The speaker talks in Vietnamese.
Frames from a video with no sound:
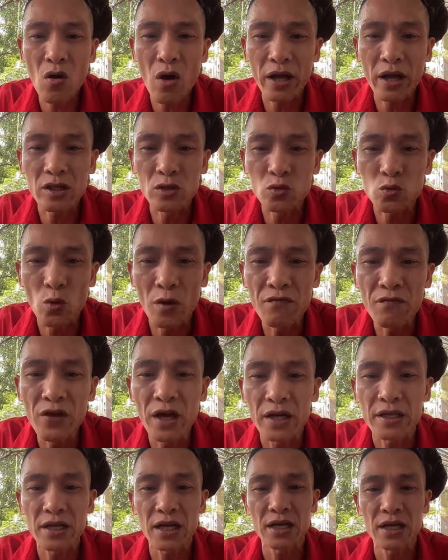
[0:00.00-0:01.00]
tao hỏi thằng Tuấn
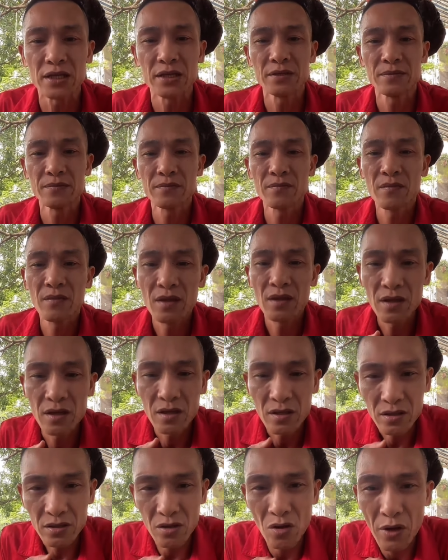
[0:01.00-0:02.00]
Việt nhá
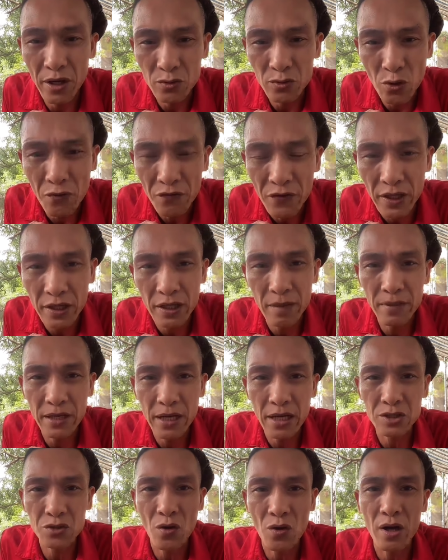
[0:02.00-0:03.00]
Tao hỏi Tuấn Việt này
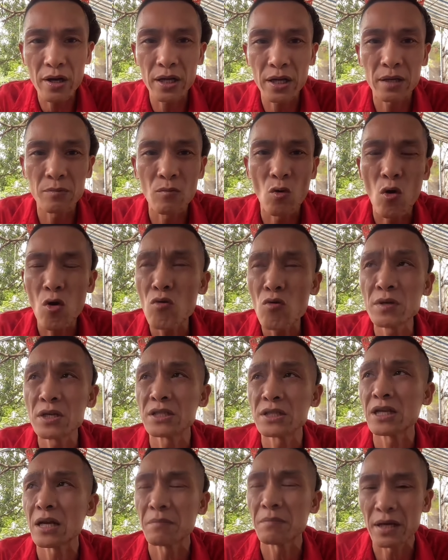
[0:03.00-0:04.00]
mình nghe rõ này Bố không
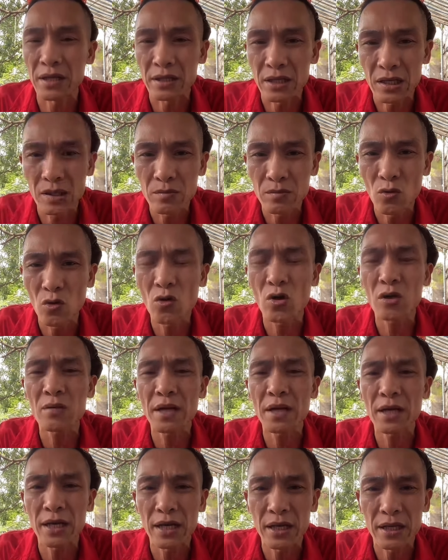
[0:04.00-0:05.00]
bao giờ chặn mày cả Bố
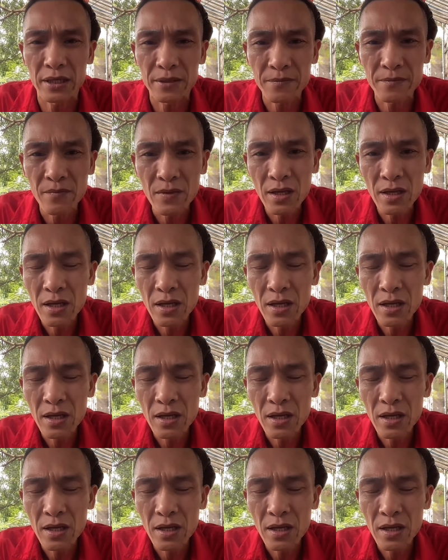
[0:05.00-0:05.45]
nói với mày này